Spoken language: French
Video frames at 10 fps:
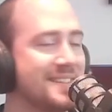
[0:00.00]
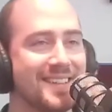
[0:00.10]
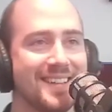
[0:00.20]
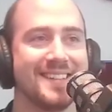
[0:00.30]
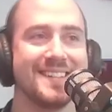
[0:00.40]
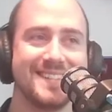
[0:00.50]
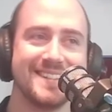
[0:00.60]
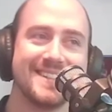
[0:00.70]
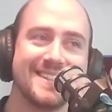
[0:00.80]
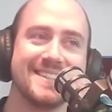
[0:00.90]
qu'il avait dit. Depuis
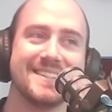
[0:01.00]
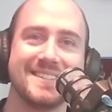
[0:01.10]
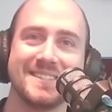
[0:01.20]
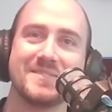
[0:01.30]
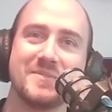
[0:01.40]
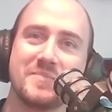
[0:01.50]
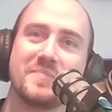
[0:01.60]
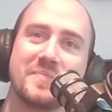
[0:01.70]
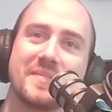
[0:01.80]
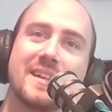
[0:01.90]
qu'il a un grand
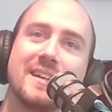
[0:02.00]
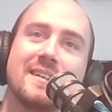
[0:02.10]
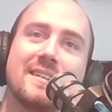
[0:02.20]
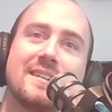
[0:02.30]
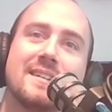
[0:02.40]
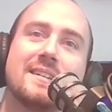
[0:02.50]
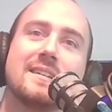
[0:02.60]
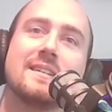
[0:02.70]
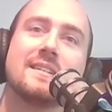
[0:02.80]
congélateur, ça suce.